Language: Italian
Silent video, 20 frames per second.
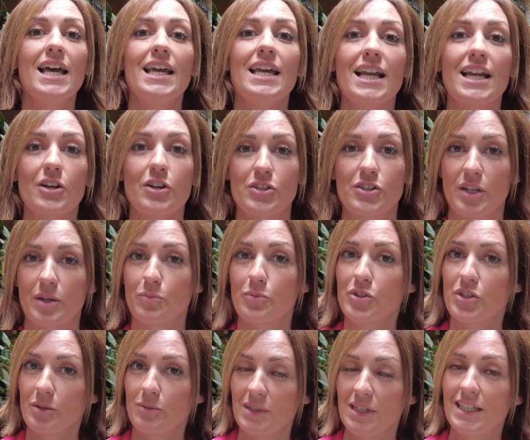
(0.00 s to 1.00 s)
e la nostra
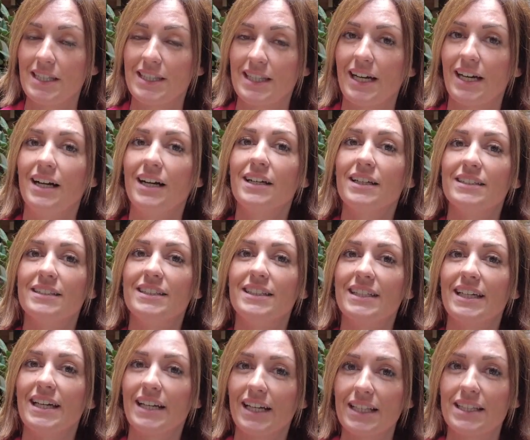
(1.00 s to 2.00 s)
possibilità
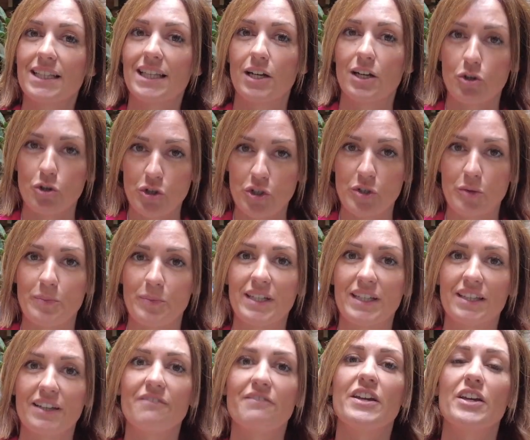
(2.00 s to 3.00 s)
di rendere lo
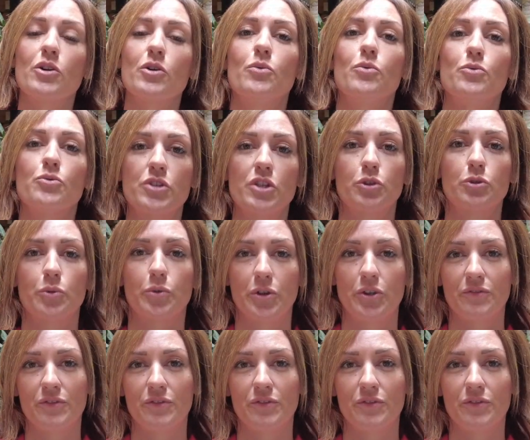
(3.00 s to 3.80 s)
shipping davvero un settore